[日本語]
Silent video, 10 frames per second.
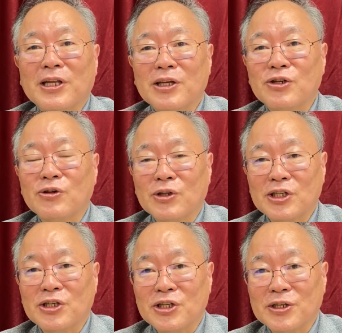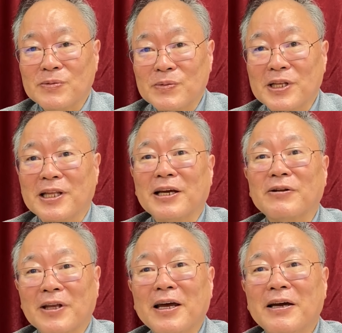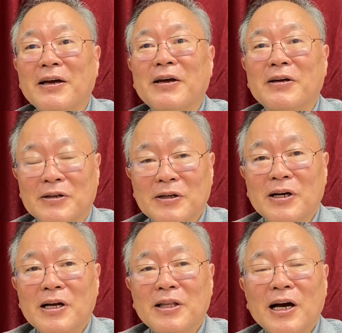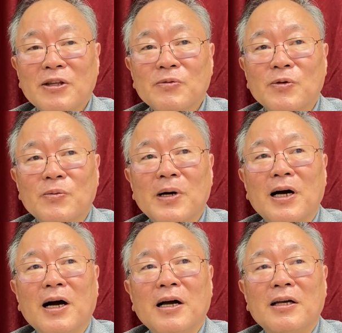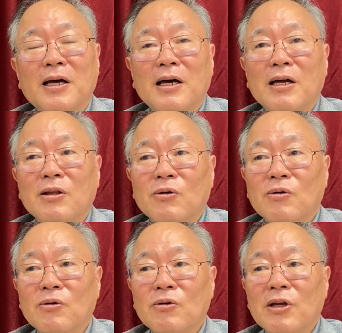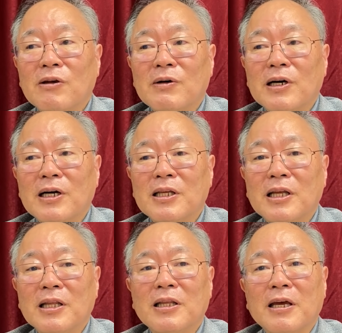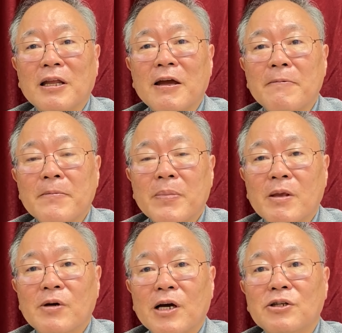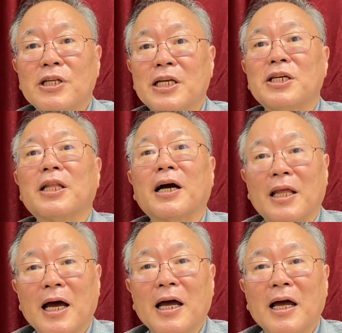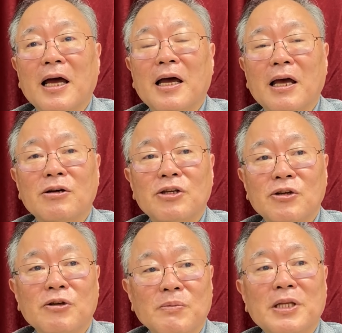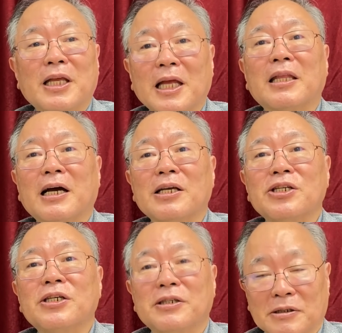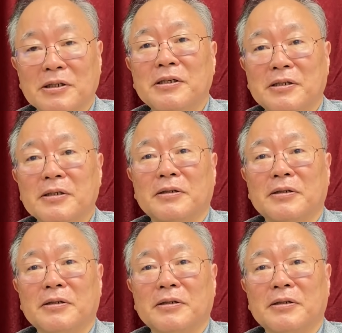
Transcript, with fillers: で授業なしにして全部見てたけどね、うん、長野もまあえっ、ー、とこれはあれだったよねもう役人になっちゃったから役人の時に見てたって感じ。うん、うん